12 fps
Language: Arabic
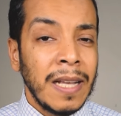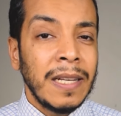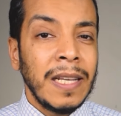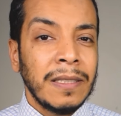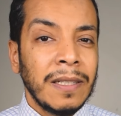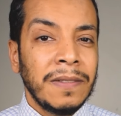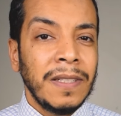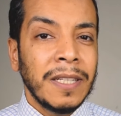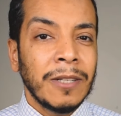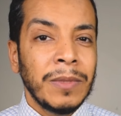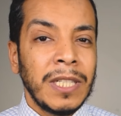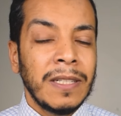ليها تاثير
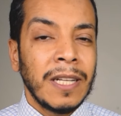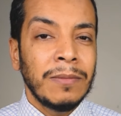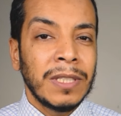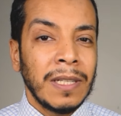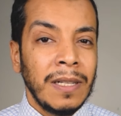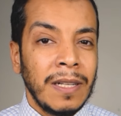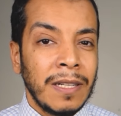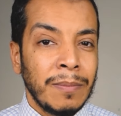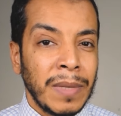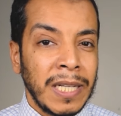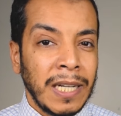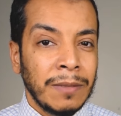كمان انها بتقلل
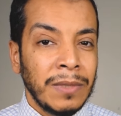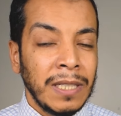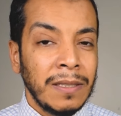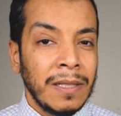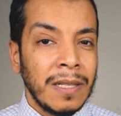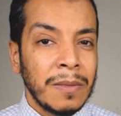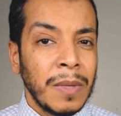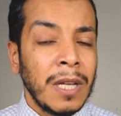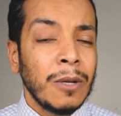المناعه بتاعه الجسم